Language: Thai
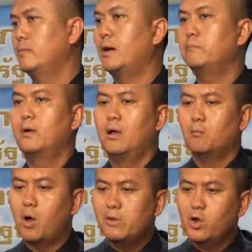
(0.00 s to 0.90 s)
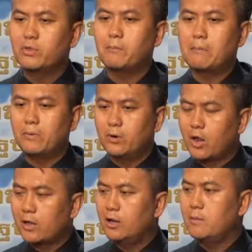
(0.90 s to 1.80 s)
นะครับพอไม่ลบเสร็จปั๊บ
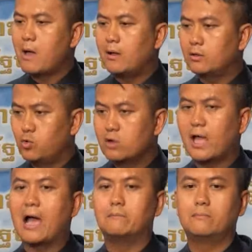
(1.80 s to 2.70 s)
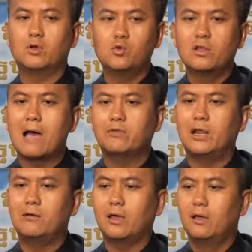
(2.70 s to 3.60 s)
น้องไนก็เลยมาทวงถามพอทวงถามเส
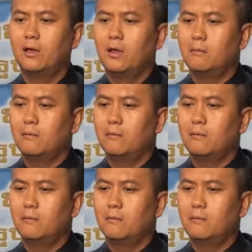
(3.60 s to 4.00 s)
ร็จแล้วเนี่ย